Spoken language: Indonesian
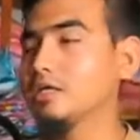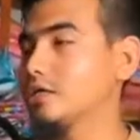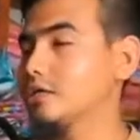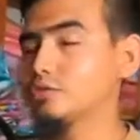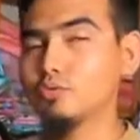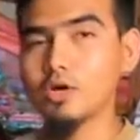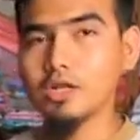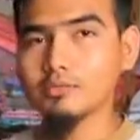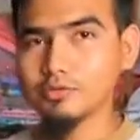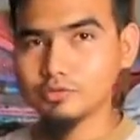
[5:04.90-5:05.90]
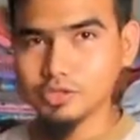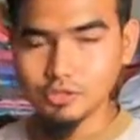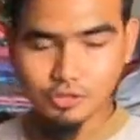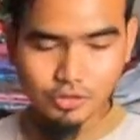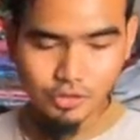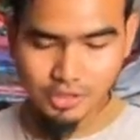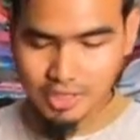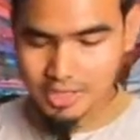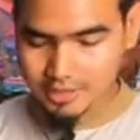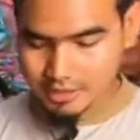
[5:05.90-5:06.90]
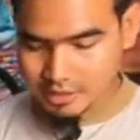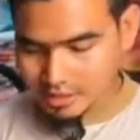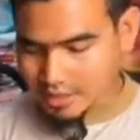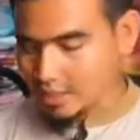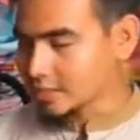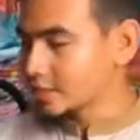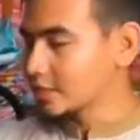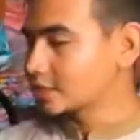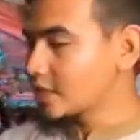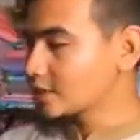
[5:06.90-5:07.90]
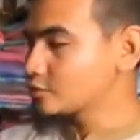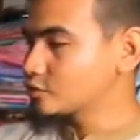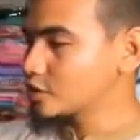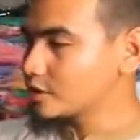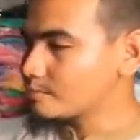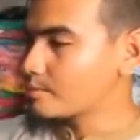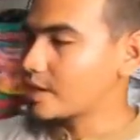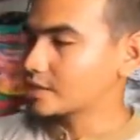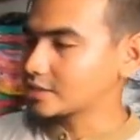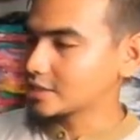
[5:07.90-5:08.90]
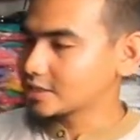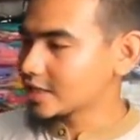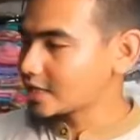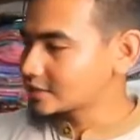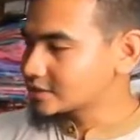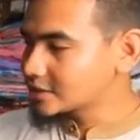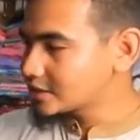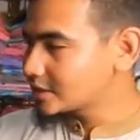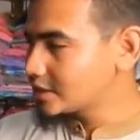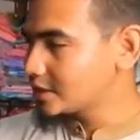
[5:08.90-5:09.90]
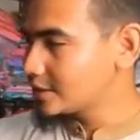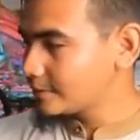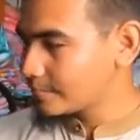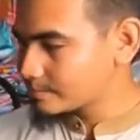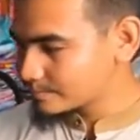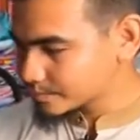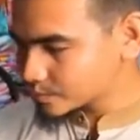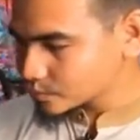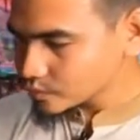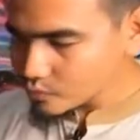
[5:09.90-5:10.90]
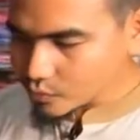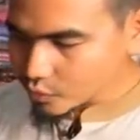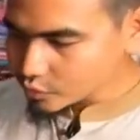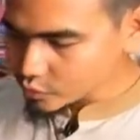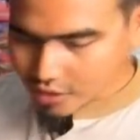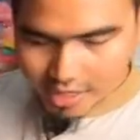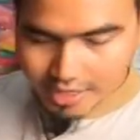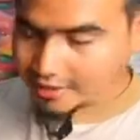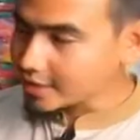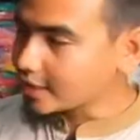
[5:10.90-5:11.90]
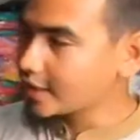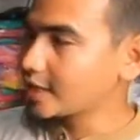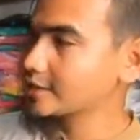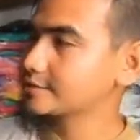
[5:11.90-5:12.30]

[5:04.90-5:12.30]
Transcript: eh, jualan baju tidur ya. Nah, kita lanjut ke pembahasan kita. Di sini sudah ada